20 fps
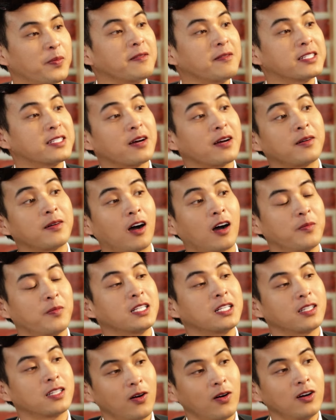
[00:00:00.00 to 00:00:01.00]
biết vì sao họ
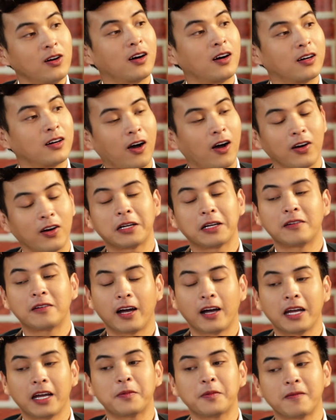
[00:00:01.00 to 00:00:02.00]
biết số họ gọi có
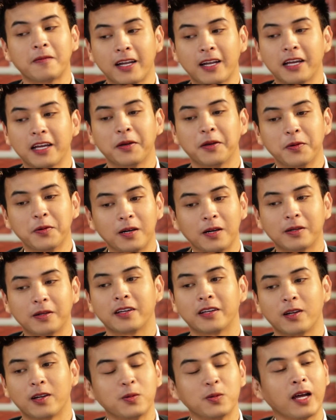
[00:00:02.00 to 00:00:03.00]
phải em có phải là hiếu không
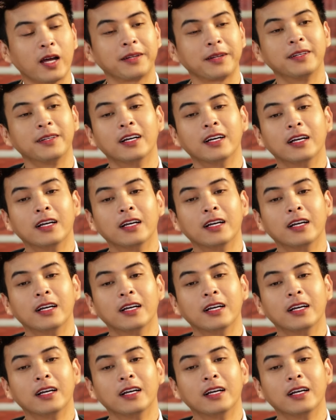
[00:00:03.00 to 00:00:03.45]
coi giờ đúng rồi anh